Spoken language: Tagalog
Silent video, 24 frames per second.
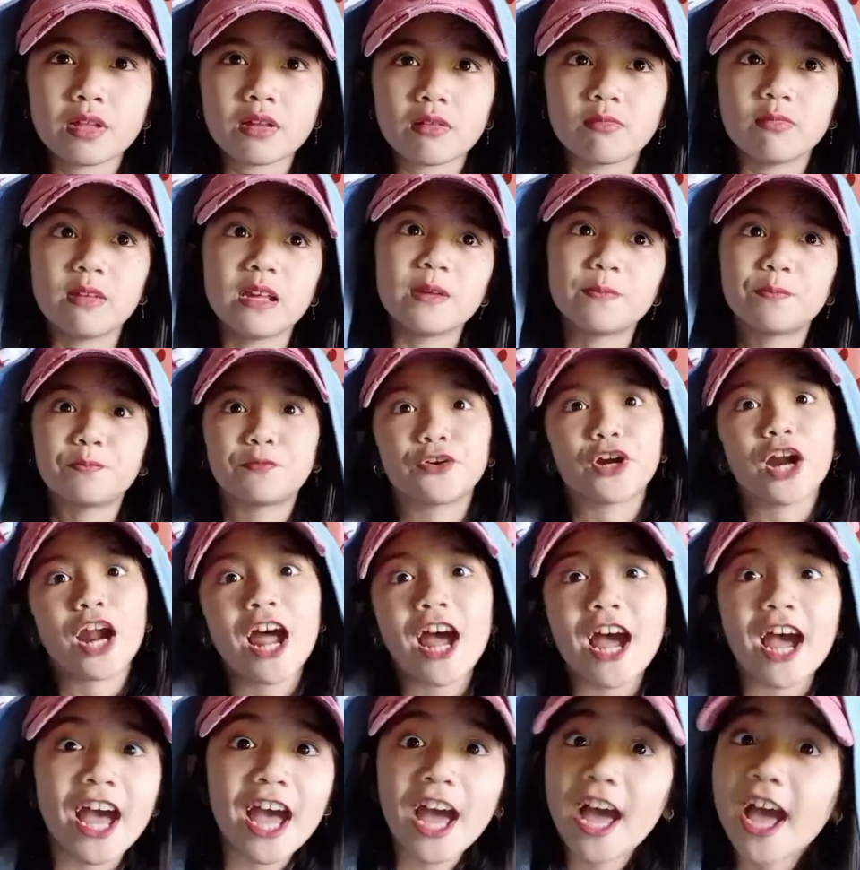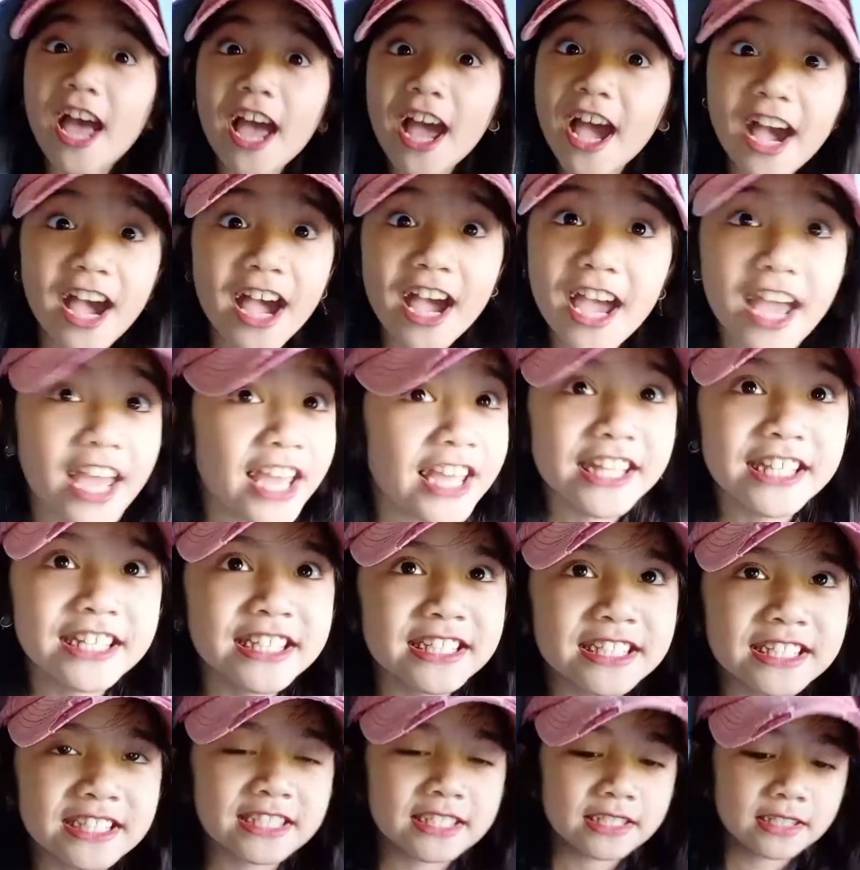May prize!
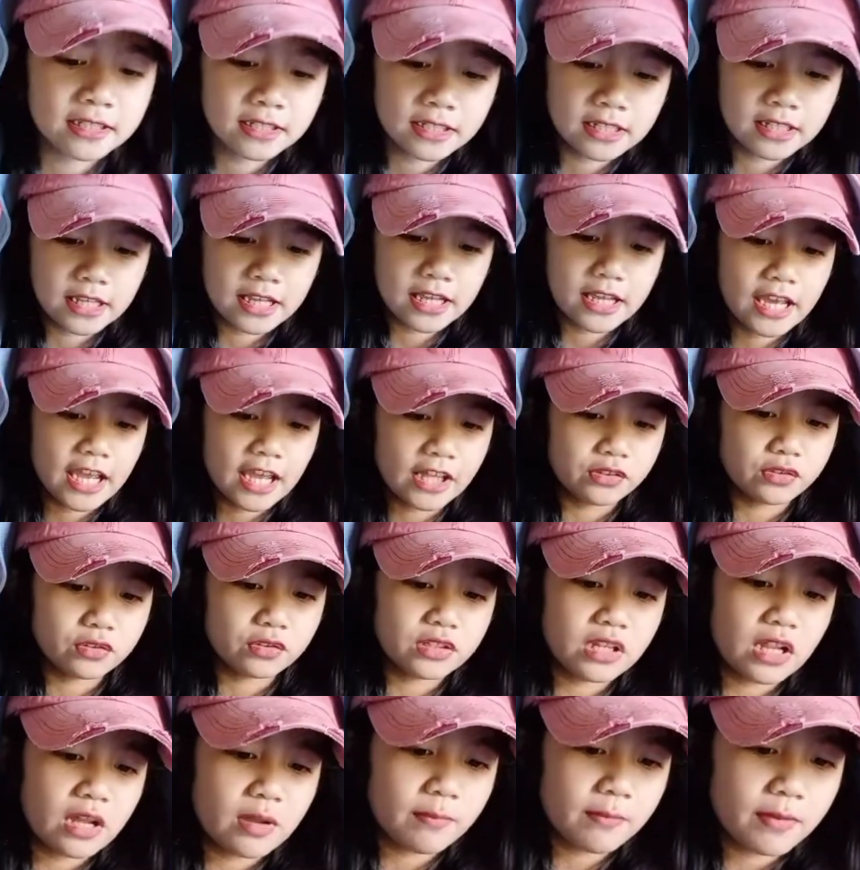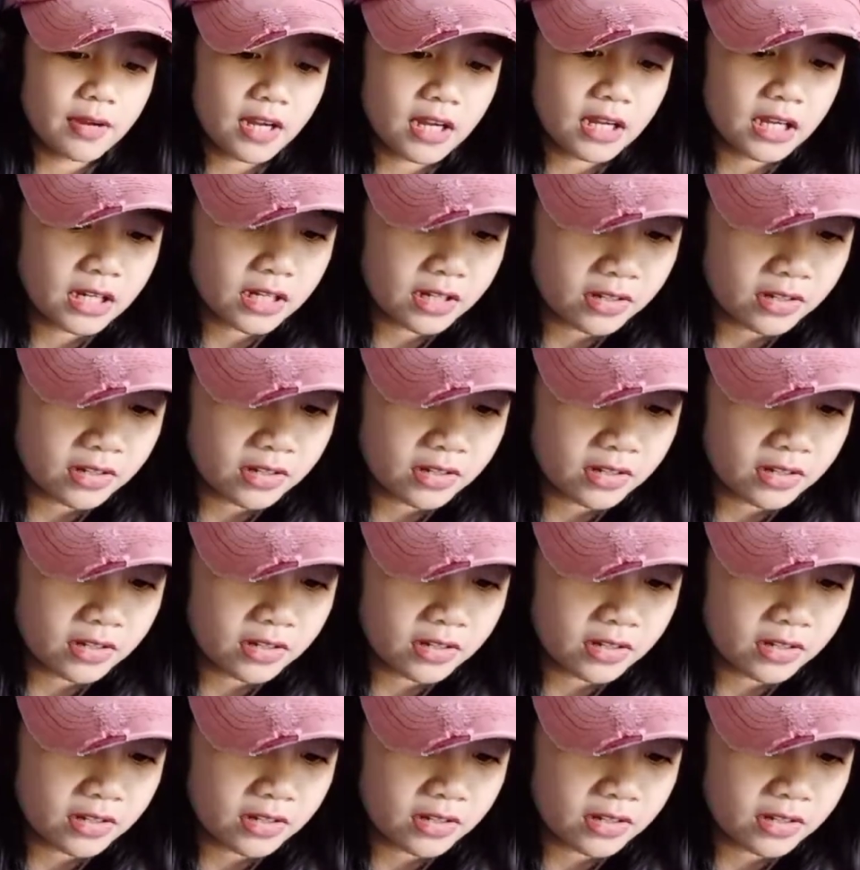Ito number